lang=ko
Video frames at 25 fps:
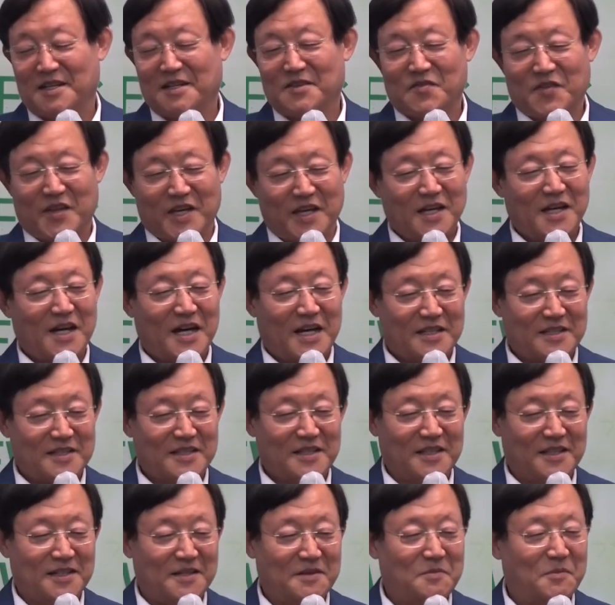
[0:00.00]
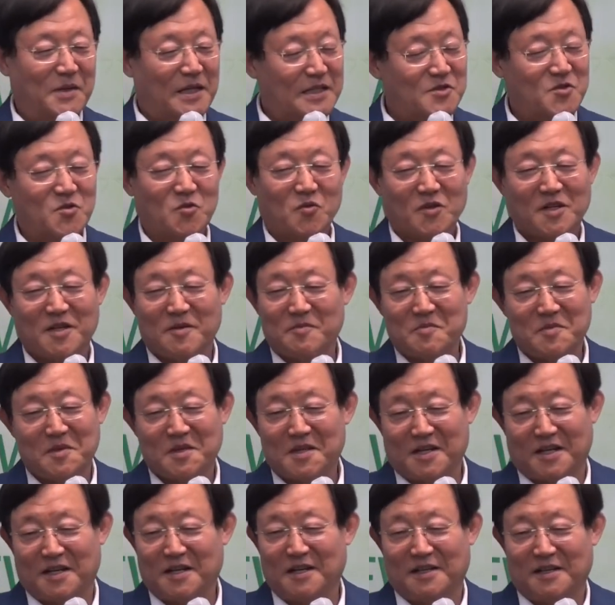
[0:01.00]
내 한 일
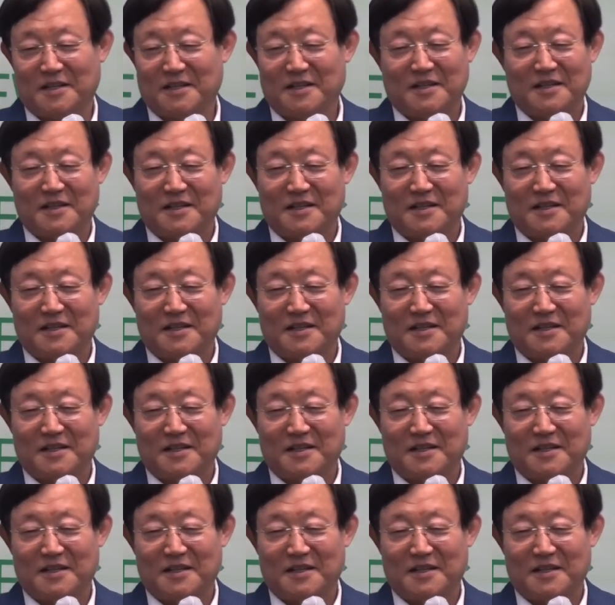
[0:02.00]
만족합니다.